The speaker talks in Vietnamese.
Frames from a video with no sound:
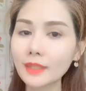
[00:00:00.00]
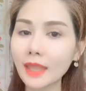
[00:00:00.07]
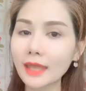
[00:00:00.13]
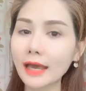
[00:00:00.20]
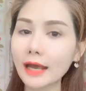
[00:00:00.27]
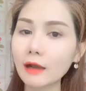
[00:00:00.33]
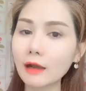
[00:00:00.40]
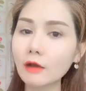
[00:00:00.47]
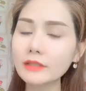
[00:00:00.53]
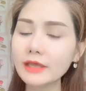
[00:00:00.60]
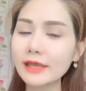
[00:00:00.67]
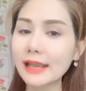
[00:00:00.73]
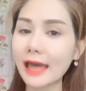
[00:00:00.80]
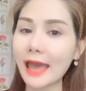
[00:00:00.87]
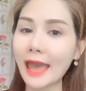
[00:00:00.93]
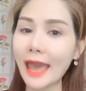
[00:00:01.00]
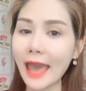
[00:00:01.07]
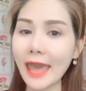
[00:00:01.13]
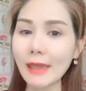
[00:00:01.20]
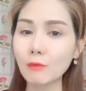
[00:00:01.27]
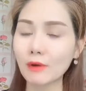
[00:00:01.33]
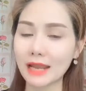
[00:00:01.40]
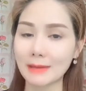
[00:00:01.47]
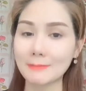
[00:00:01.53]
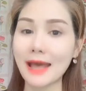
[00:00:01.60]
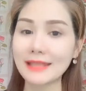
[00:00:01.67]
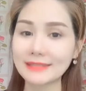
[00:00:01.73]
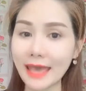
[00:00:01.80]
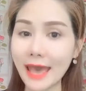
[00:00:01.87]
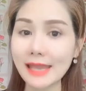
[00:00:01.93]
à, có thể là hai hoặc là
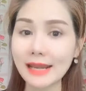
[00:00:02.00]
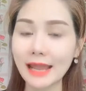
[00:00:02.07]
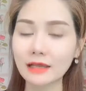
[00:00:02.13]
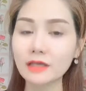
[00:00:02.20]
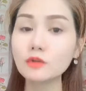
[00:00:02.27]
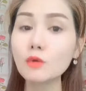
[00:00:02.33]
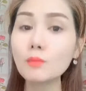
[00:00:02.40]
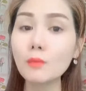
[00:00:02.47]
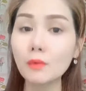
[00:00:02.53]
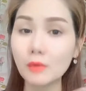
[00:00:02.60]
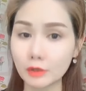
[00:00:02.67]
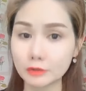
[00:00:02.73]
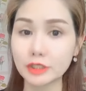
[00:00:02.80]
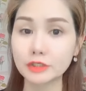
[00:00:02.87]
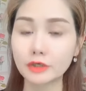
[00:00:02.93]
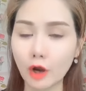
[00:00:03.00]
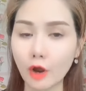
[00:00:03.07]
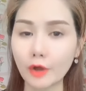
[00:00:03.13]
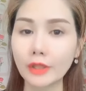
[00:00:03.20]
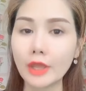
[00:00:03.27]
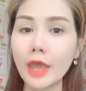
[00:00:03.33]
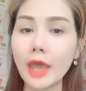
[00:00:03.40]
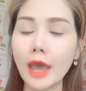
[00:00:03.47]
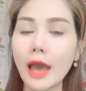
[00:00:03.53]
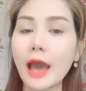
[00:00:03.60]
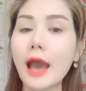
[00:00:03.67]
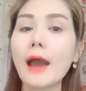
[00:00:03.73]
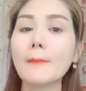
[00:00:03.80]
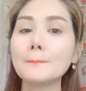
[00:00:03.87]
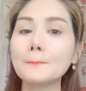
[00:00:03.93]
ba chai là kết thúc một liệu trình rồi
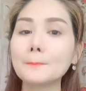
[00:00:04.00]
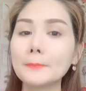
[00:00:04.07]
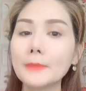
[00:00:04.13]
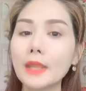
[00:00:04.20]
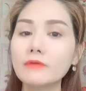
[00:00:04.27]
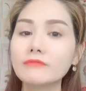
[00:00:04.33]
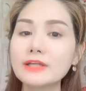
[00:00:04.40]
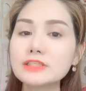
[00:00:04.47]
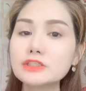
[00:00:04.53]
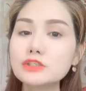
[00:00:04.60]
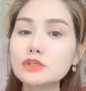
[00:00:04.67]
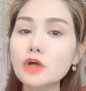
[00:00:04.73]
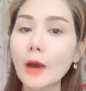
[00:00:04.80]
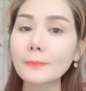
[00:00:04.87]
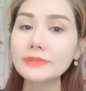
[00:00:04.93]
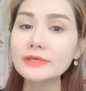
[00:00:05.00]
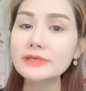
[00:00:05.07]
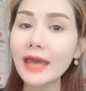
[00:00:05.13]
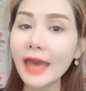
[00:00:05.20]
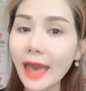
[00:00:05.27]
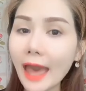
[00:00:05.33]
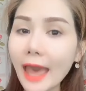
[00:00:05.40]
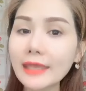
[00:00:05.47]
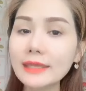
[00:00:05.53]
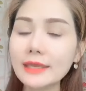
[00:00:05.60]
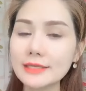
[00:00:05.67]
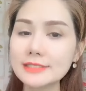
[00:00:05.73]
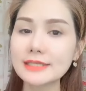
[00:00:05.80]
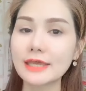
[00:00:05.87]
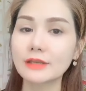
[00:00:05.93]
à, và trường hợp thứ hai
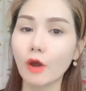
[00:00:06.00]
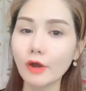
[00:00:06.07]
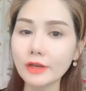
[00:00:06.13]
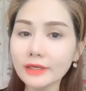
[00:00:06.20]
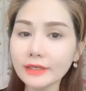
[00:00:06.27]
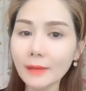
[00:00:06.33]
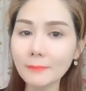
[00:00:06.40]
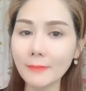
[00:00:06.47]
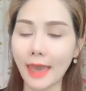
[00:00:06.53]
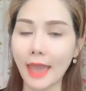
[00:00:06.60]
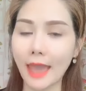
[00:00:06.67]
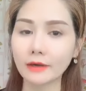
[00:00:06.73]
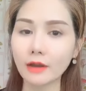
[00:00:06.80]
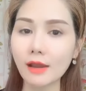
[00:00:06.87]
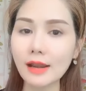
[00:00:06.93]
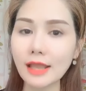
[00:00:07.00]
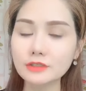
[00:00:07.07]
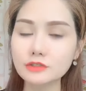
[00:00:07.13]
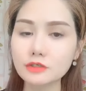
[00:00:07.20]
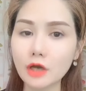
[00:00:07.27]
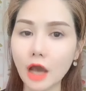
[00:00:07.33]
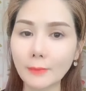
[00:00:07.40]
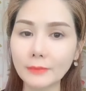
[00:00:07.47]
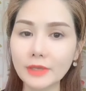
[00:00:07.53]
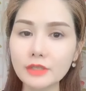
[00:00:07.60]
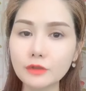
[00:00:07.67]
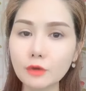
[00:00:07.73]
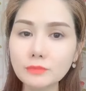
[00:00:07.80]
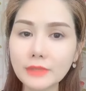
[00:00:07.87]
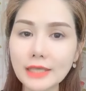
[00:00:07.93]
ý sẽ nói đến các bạn đó là trường hợp khi
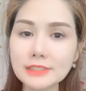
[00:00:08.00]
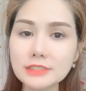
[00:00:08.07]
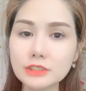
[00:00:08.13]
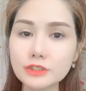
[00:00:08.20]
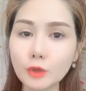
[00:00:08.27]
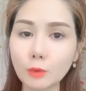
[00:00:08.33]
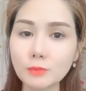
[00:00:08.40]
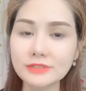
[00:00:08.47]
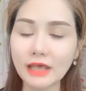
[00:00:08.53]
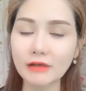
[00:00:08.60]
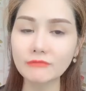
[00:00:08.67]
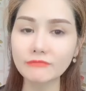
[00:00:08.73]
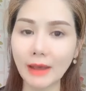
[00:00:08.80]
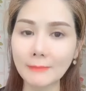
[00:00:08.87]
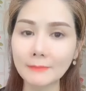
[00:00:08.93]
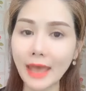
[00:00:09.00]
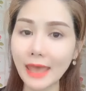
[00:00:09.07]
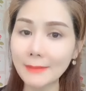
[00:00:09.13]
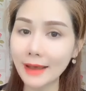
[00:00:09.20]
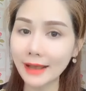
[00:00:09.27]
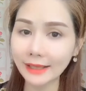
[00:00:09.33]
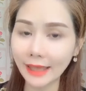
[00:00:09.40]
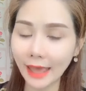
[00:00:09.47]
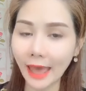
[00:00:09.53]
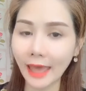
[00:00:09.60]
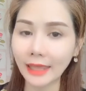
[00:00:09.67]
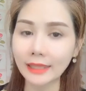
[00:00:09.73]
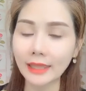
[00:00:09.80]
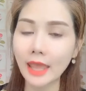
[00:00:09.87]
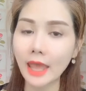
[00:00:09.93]
chúng ta sử dụng sản phẩm hai ba
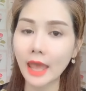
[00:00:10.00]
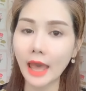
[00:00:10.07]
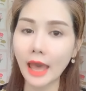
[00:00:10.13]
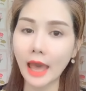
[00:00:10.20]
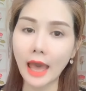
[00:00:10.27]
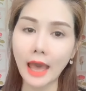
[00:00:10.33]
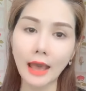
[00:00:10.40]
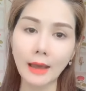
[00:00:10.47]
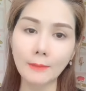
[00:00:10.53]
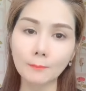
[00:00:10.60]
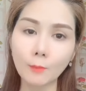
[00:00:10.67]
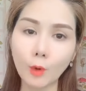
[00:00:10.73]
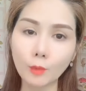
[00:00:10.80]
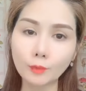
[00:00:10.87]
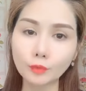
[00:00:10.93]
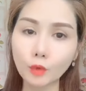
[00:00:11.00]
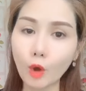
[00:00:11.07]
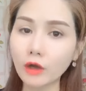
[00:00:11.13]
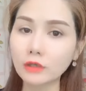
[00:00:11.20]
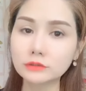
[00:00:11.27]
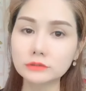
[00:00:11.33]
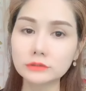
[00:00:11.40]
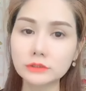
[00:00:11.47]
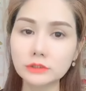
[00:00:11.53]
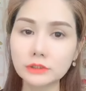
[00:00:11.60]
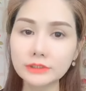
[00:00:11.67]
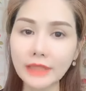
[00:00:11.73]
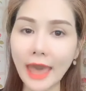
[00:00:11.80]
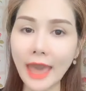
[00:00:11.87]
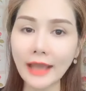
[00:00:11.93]
ngày à, một tuần
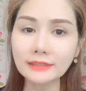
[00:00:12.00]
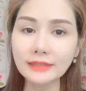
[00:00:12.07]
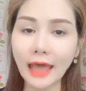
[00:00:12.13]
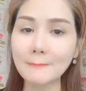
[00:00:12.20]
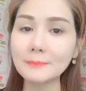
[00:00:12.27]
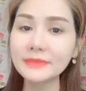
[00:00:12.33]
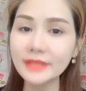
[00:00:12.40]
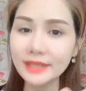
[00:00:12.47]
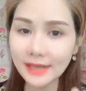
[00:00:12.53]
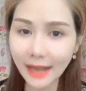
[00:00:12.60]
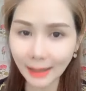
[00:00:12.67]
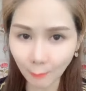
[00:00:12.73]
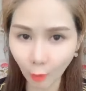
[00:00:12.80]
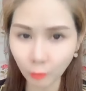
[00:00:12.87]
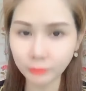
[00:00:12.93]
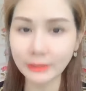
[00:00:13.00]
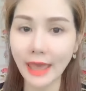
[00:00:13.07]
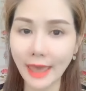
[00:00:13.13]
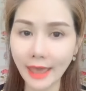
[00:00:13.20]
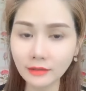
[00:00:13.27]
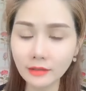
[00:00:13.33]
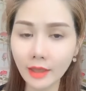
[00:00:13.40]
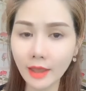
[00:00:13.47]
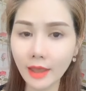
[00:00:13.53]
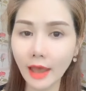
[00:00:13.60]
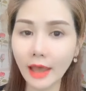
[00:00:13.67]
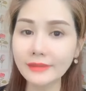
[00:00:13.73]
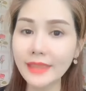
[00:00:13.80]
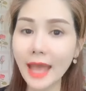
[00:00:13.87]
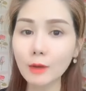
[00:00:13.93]
nửa tháng thậm chí là một tháng
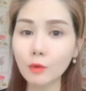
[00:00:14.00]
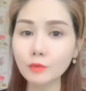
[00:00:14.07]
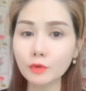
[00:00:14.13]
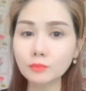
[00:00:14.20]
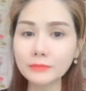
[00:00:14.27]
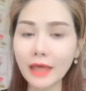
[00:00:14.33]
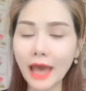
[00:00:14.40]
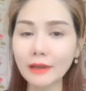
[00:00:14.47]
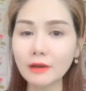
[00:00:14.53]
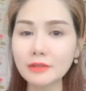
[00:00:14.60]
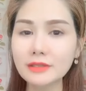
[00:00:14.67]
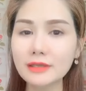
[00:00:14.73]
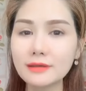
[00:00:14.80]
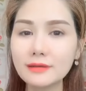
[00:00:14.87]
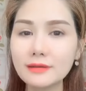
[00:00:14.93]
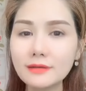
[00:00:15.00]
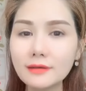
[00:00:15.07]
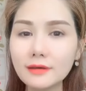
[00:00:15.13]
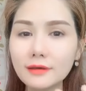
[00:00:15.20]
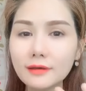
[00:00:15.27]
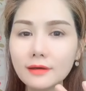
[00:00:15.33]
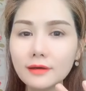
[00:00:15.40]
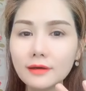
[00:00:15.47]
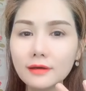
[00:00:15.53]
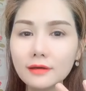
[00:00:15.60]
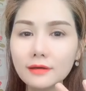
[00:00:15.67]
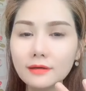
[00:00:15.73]
à, da của chúng ta nó chỉ uh,